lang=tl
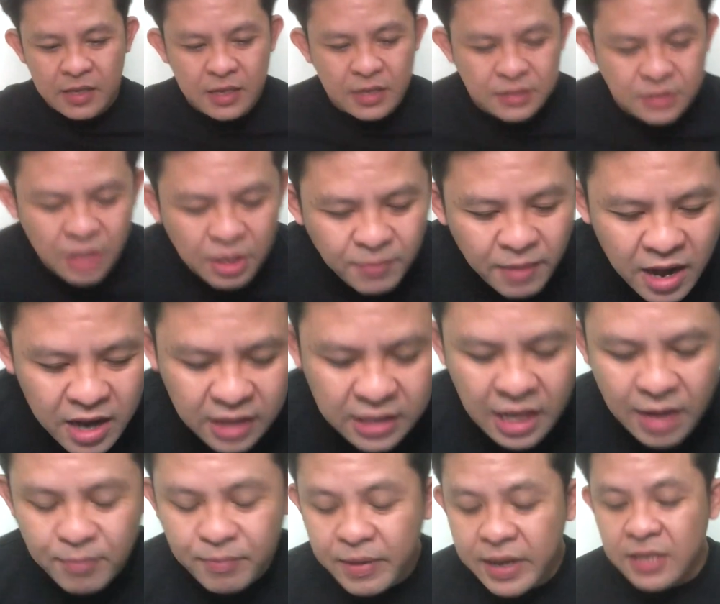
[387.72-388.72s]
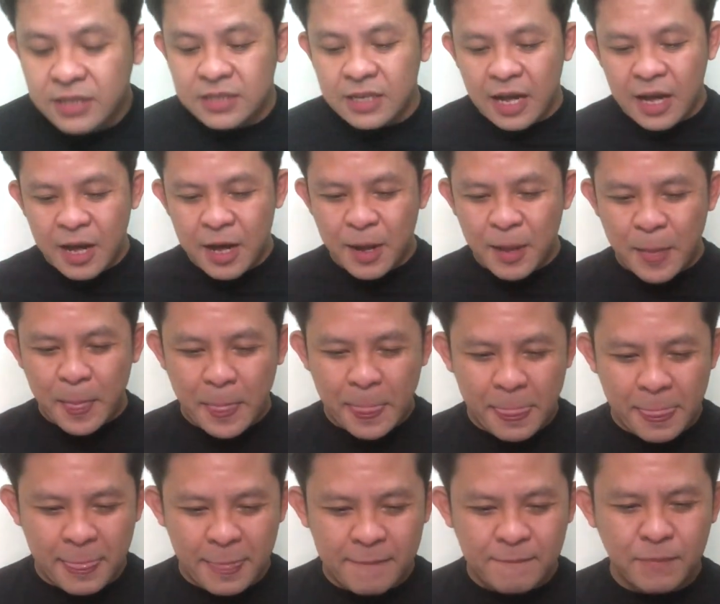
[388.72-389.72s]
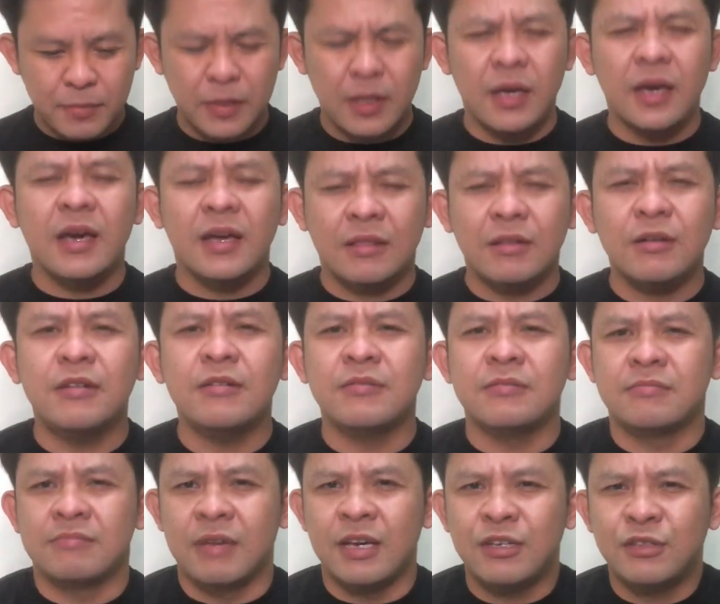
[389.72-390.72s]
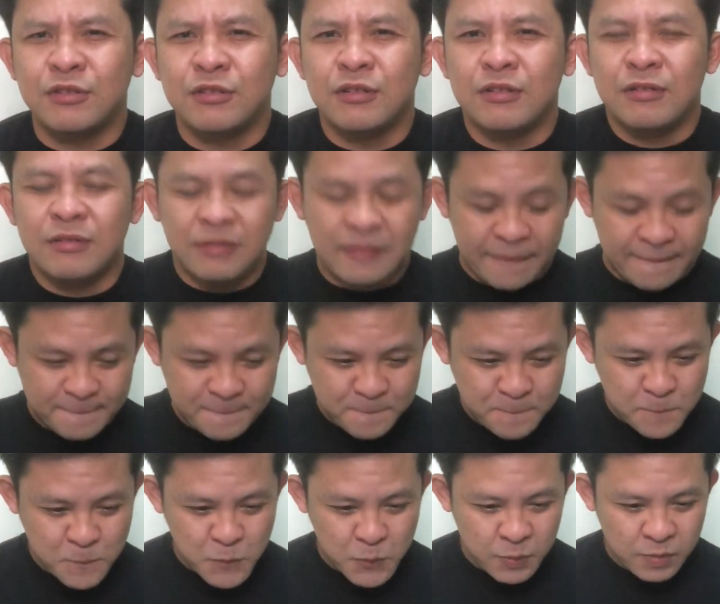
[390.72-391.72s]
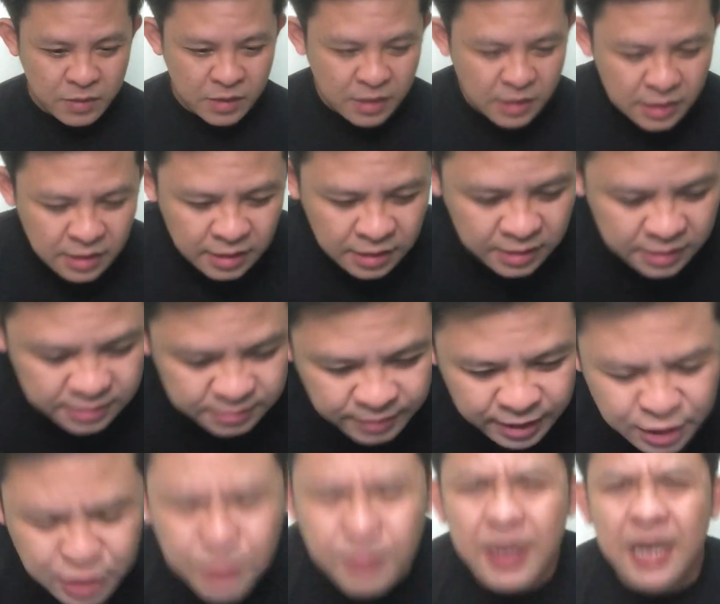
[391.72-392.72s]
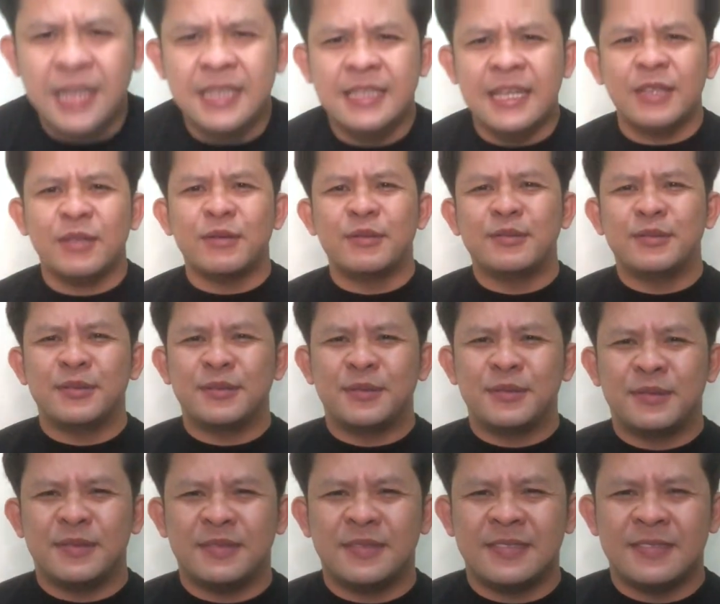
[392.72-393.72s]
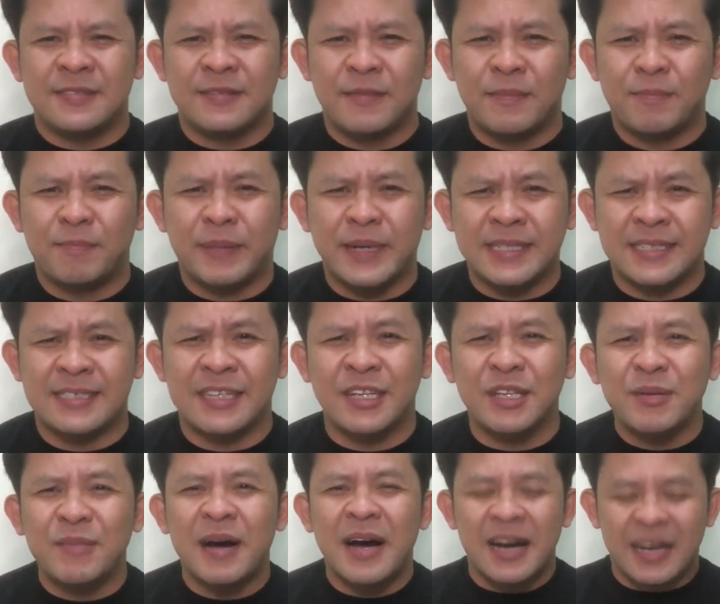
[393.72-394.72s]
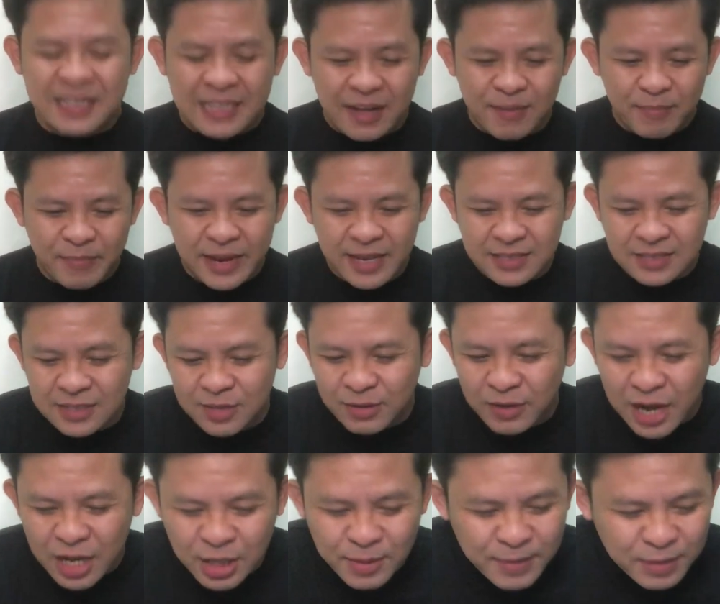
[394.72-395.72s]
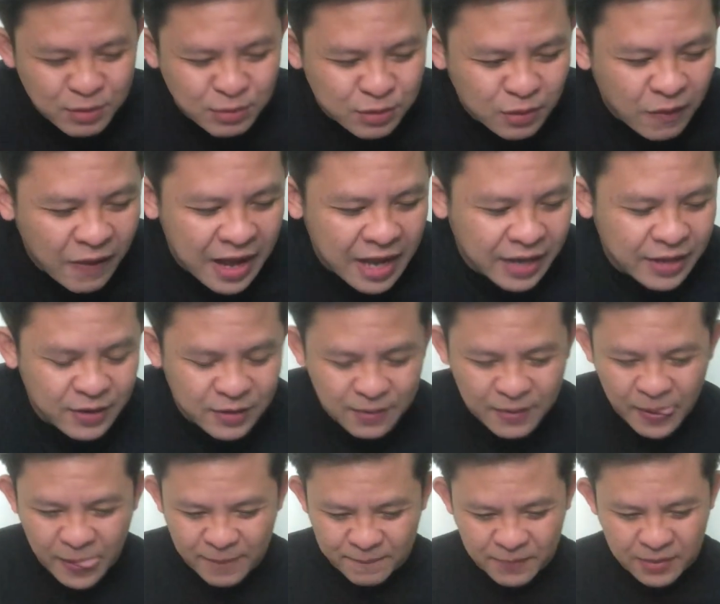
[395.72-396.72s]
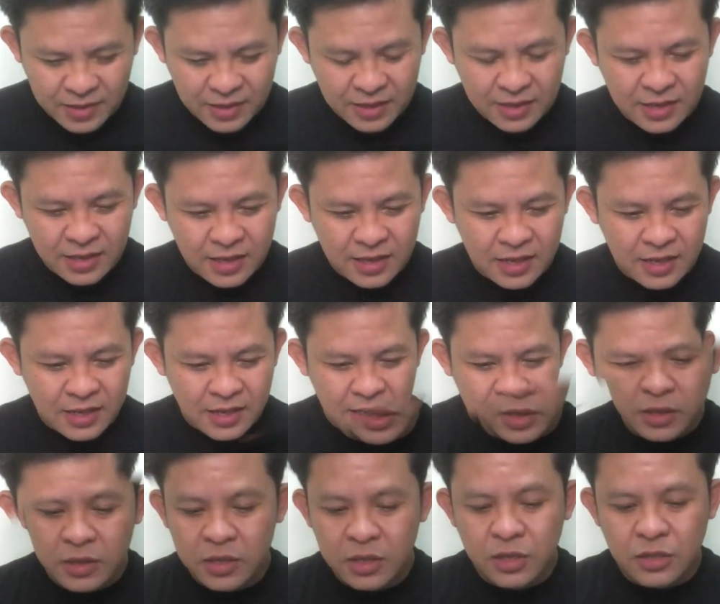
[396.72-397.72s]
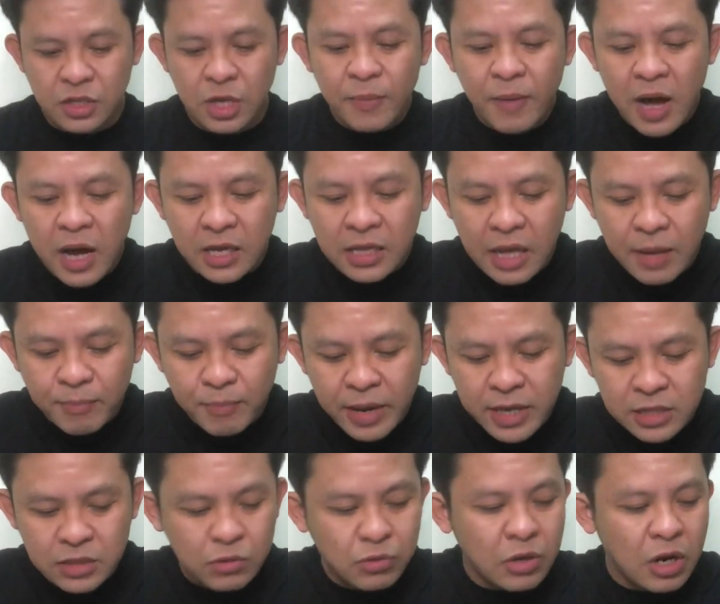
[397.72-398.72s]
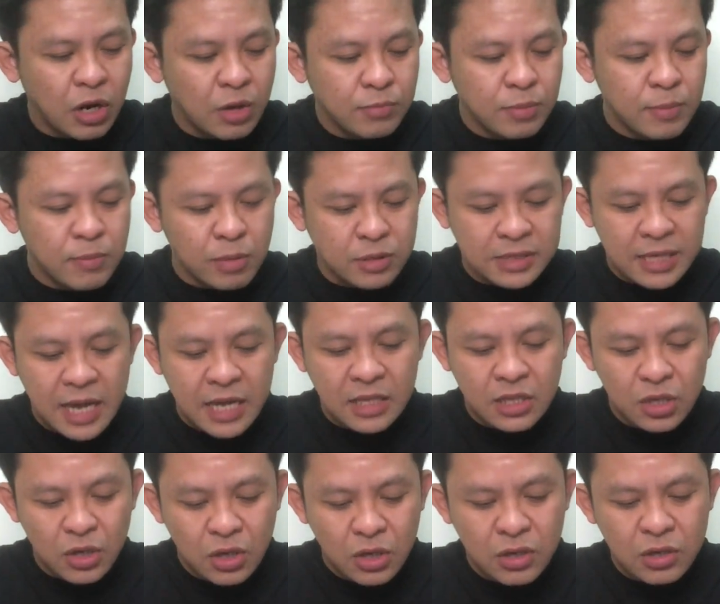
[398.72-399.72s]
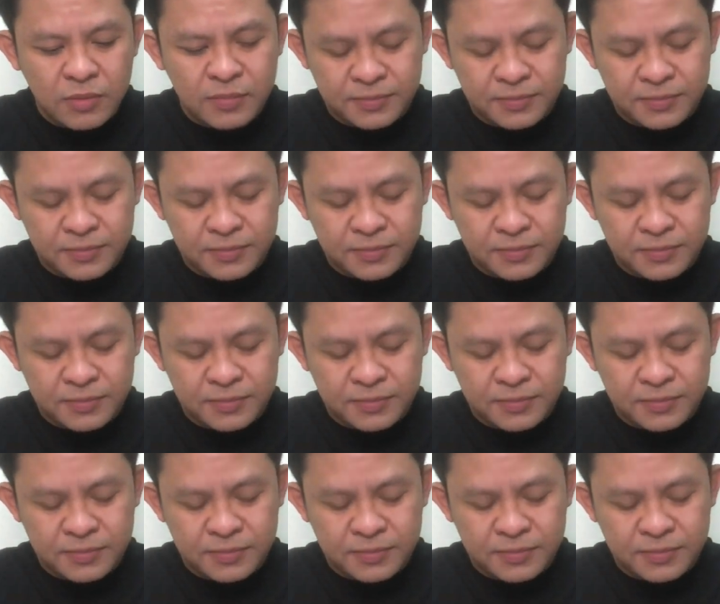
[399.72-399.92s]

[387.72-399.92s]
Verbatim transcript: So yung mga katambikes, um, ito, medyo medyo maganda tong parts na to mga katambikes. Sigurado matutuwa kayo. So yung mga katambites, una kong bubuksan yung